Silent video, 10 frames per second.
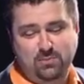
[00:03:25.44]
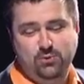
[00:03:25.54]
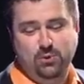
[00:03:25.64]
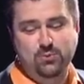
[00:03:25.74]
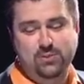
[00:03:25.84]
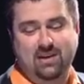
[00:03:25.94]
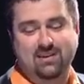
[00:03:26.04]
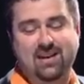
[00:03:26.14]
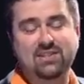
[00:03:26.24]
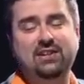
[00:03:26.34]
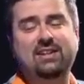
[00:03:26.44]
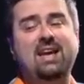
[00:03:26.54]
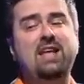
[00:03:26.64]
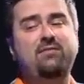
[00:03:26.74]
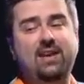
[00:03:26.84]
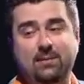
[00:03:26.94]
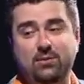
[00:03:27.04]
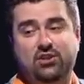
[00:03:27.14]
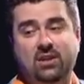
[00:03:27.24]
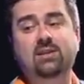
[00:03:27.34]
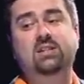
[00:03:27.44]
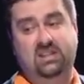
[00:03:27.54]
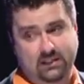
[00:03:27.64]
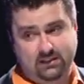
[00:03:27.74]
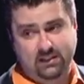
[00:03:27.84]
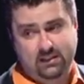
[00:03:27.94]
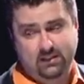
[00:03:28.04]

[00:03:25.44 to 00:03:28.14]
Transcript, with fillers: mi sorumuza. Kadının en verimli çağı 40'tır.